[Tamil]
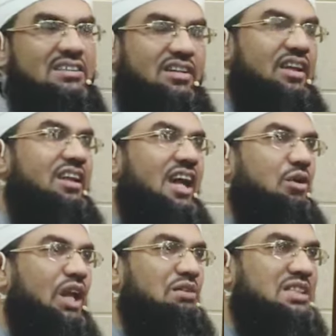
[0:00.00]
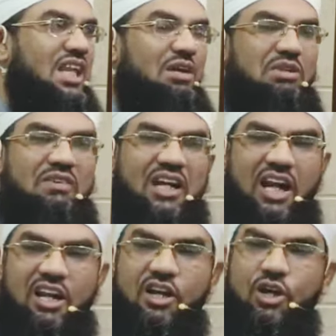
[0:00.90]
சல்லல்லாஹ் அலி வசல்லம்
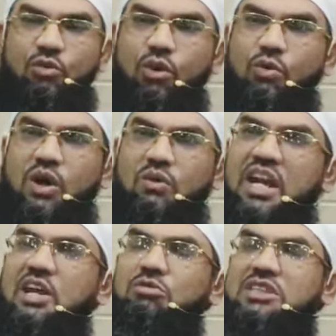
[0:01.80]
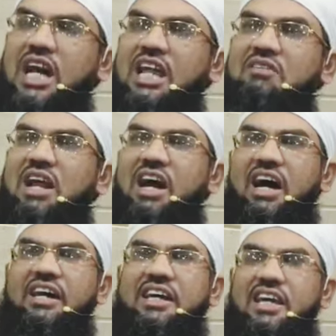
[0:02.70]
அவர்கள் ஒவ்வொருவரையும் தலைவராக
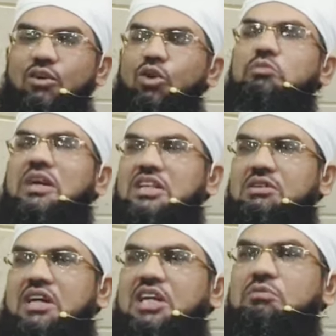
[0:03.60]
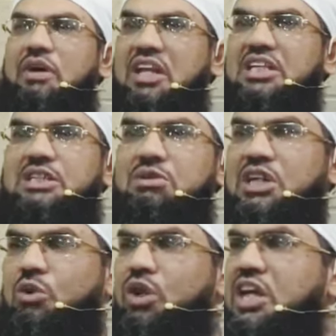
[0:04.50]
ஆக்கி ஒரு பத்து பேர் பதினஞ்சு
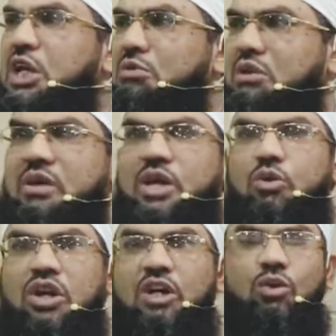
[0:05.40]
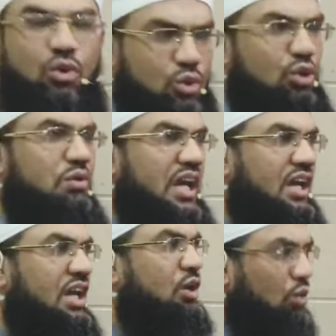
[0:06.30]
பேர் ஒரு இருபது பேர் கொண்ட ஒரு குழுவை
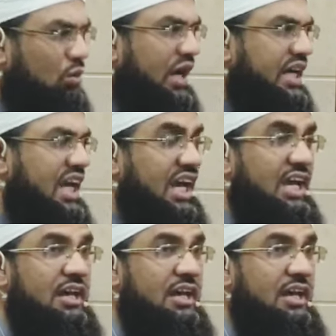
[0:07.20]
உருவாக்கி